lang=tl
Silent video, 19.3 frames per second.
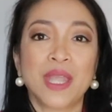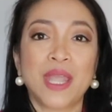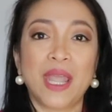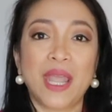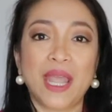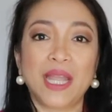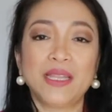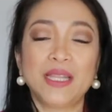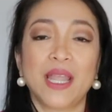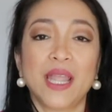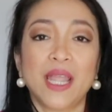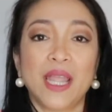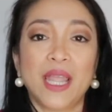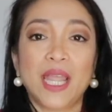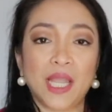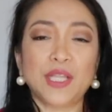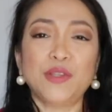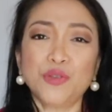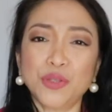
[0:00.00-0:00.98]
And
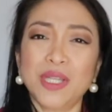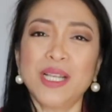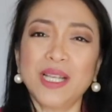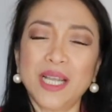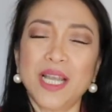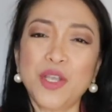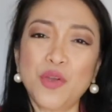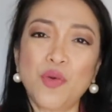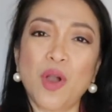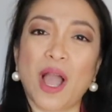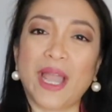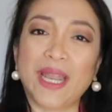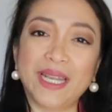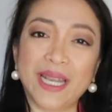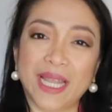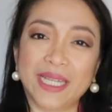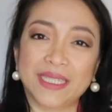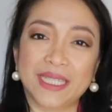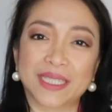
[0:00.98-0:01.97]
ito talaga yung
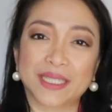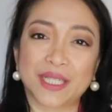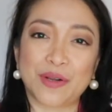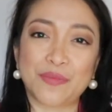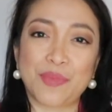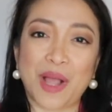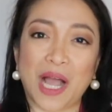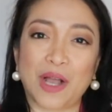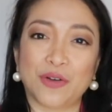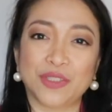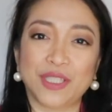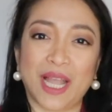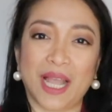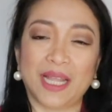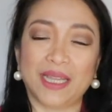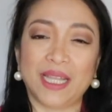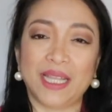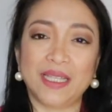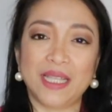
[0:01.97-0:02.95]
highlight ng trabaho
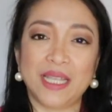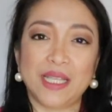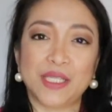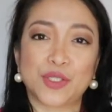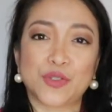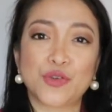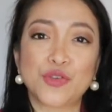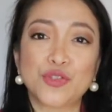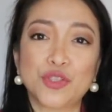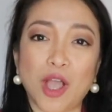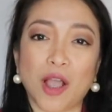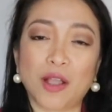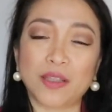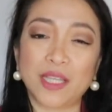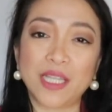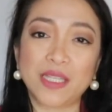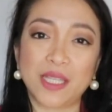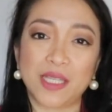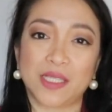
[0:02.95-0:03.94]
natin is
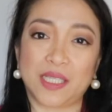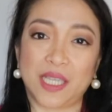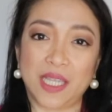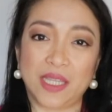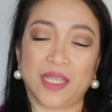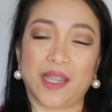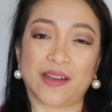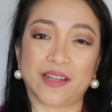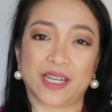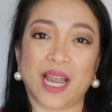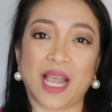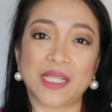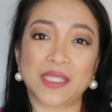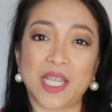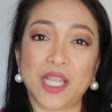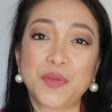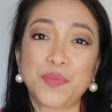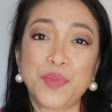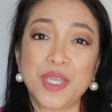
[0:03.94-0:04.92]
conducting the skincare
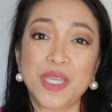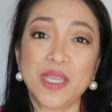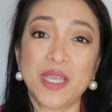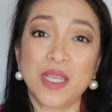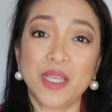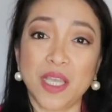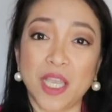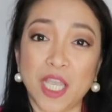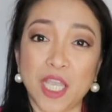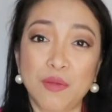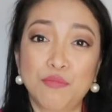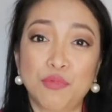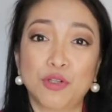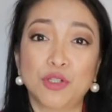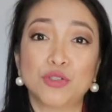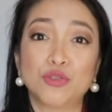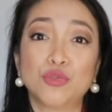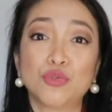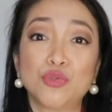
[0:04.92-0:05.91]
class and being
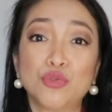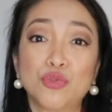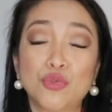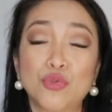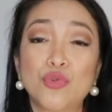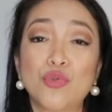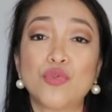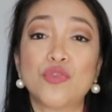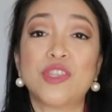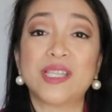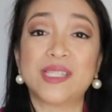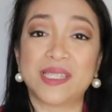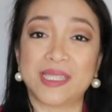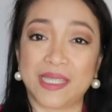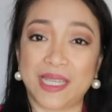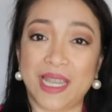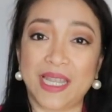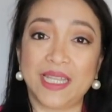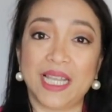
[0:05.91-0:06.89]
able to do the
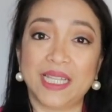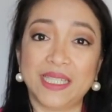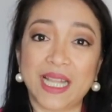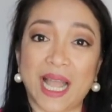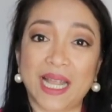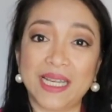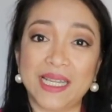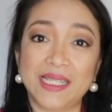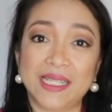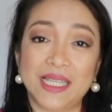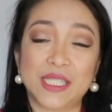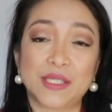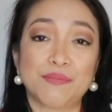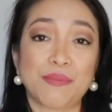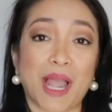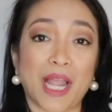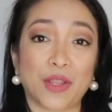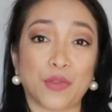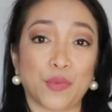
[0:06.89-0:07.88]
skin
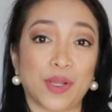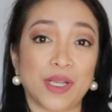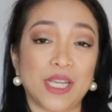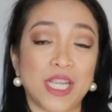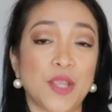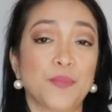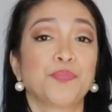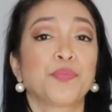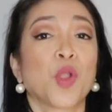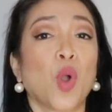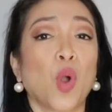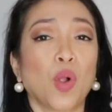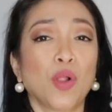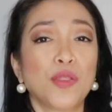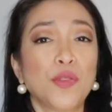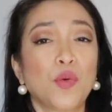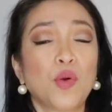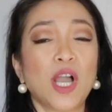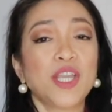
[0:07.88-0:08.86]
analysis manually.
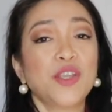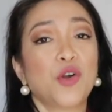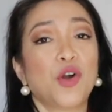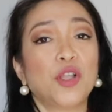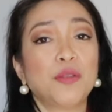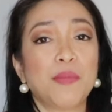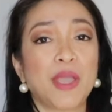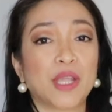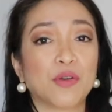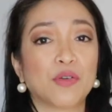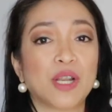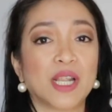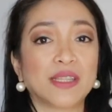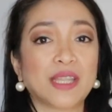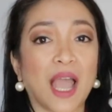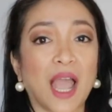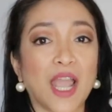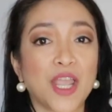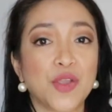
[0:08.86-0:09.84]
Although ngayon, meron
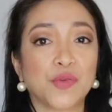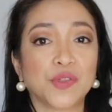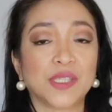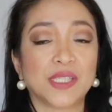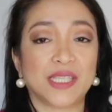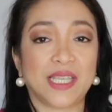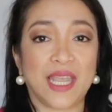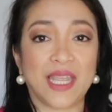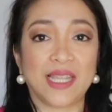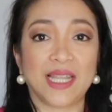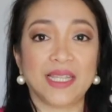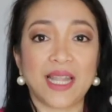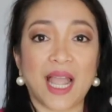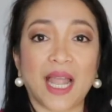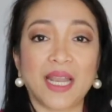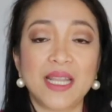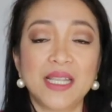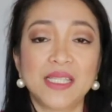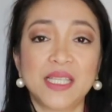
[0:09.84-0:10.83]
na tayong skin
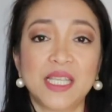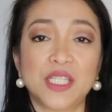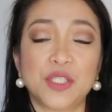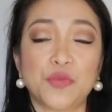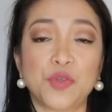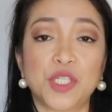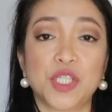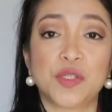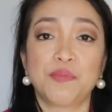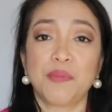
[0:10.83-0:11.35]
analysis which